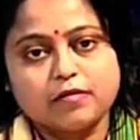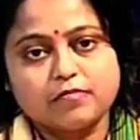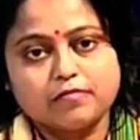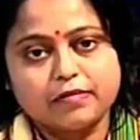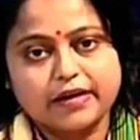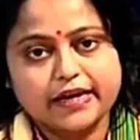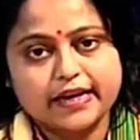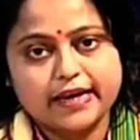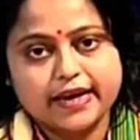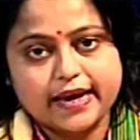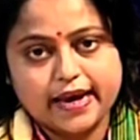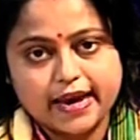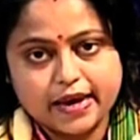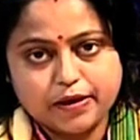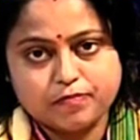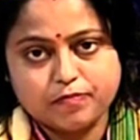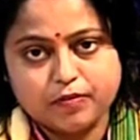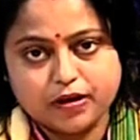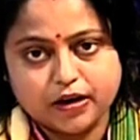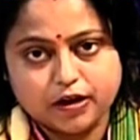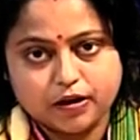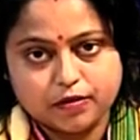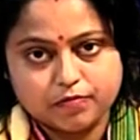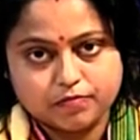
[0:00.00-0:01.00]
মানে এই
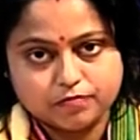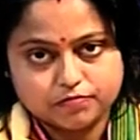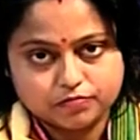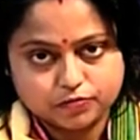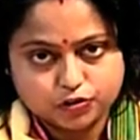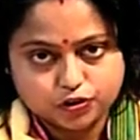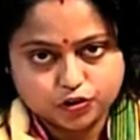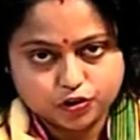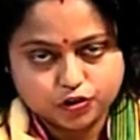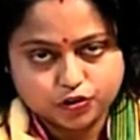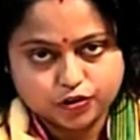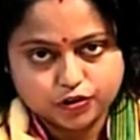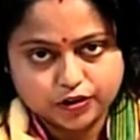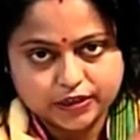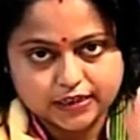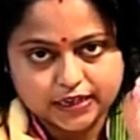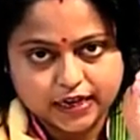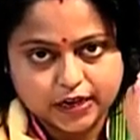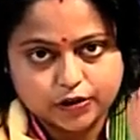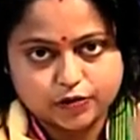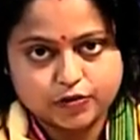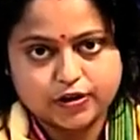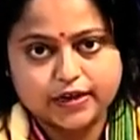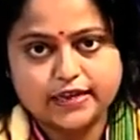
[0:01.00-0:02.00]
চোদ্দোই
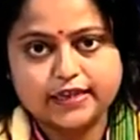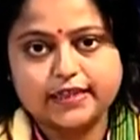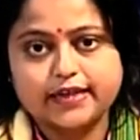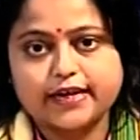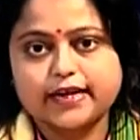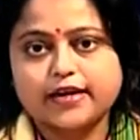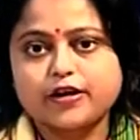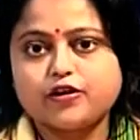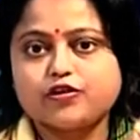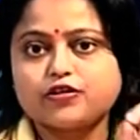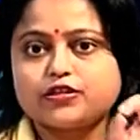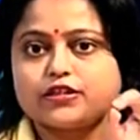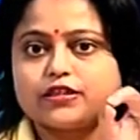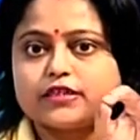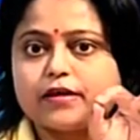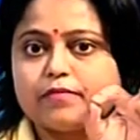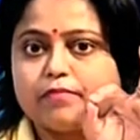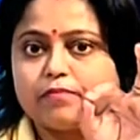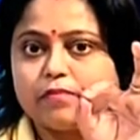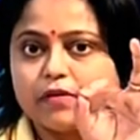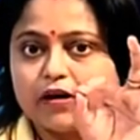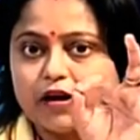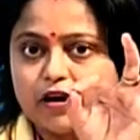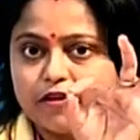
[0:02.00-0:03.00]
জানুয়ারি থেকে হচ্ছে
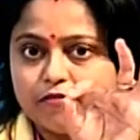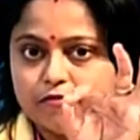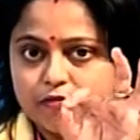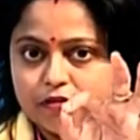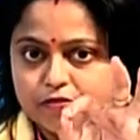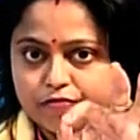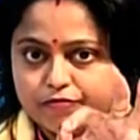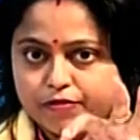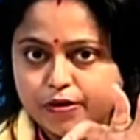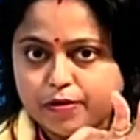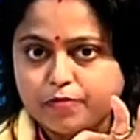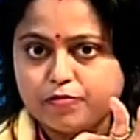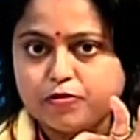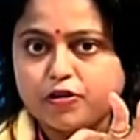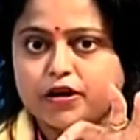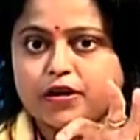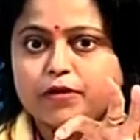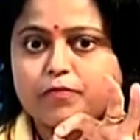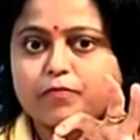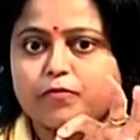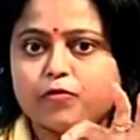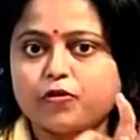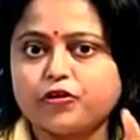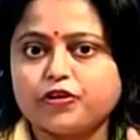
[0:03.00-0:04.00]

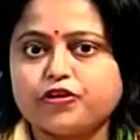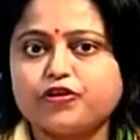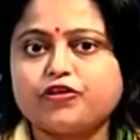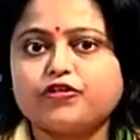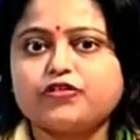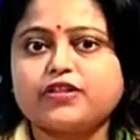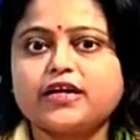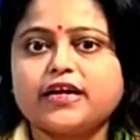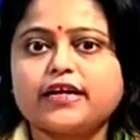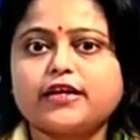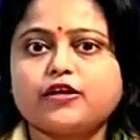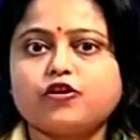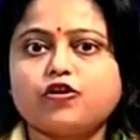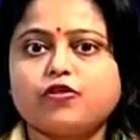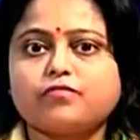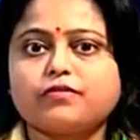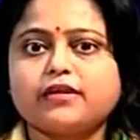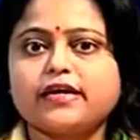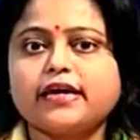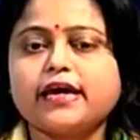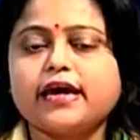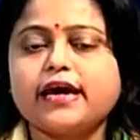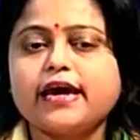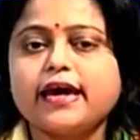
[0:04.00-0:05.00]
ফেব্রুয়ারি পনেরো তারিখ
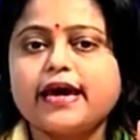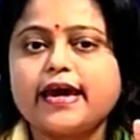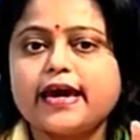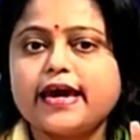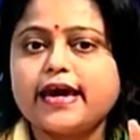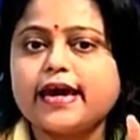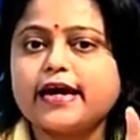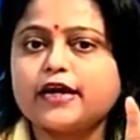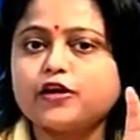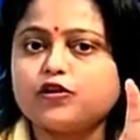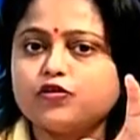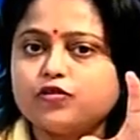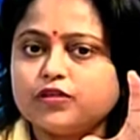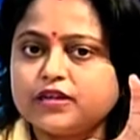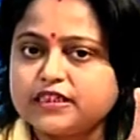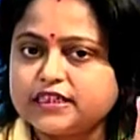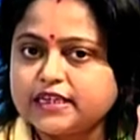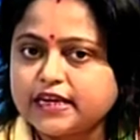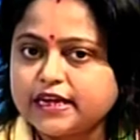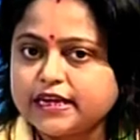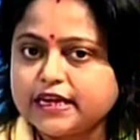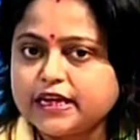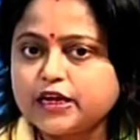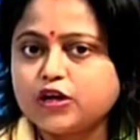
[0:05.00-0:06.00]
অবধি একটু
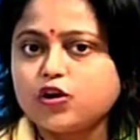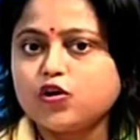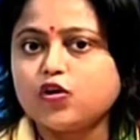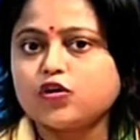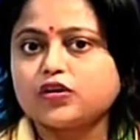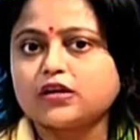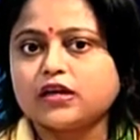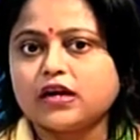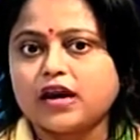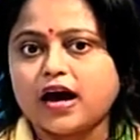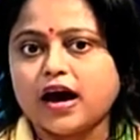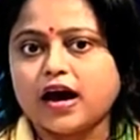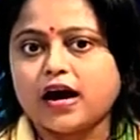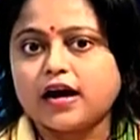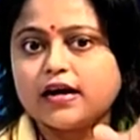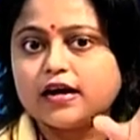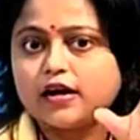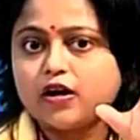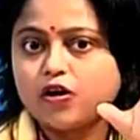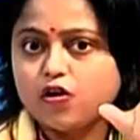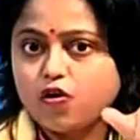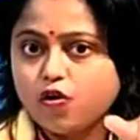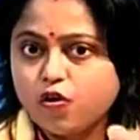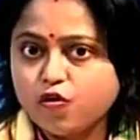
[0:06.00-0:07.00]
নিজের ইগোটা
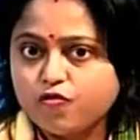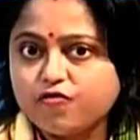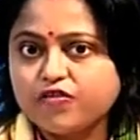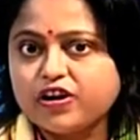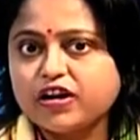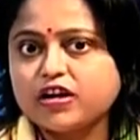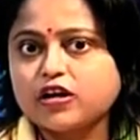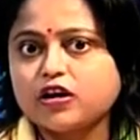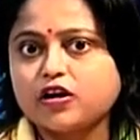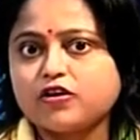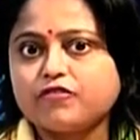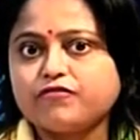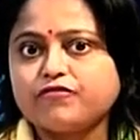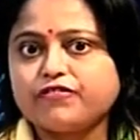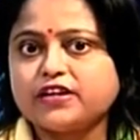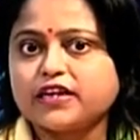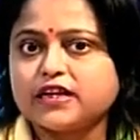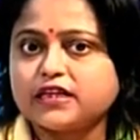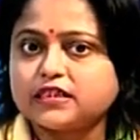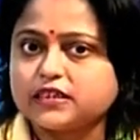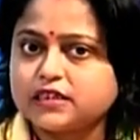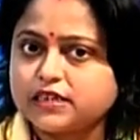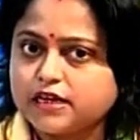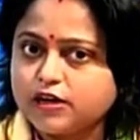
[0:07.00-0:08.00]
ওভার
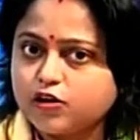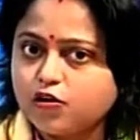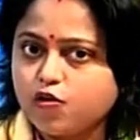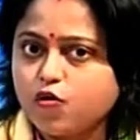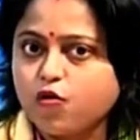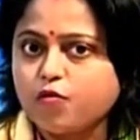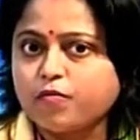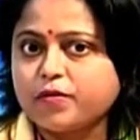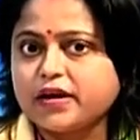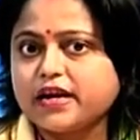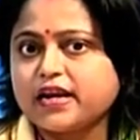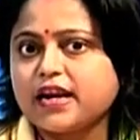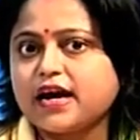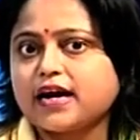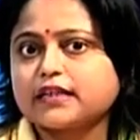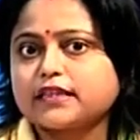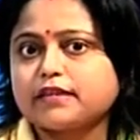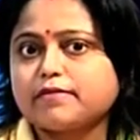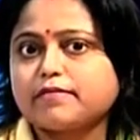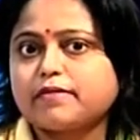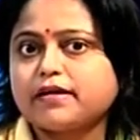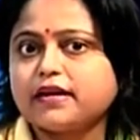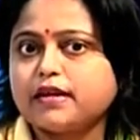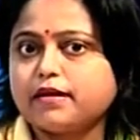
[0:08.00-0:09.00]
কনফিডেন্সটা কমিয়ে
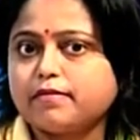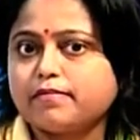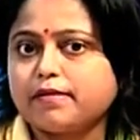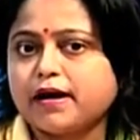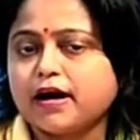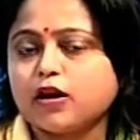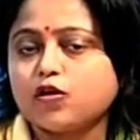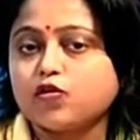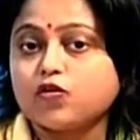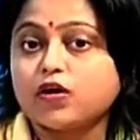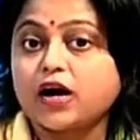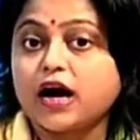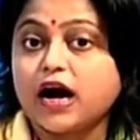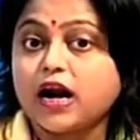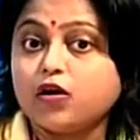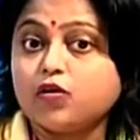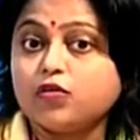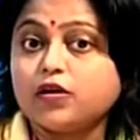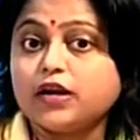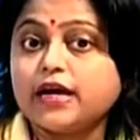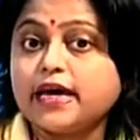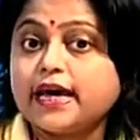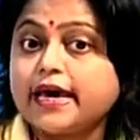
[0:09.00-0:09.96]
রাখতে পারলে ভালো কারণ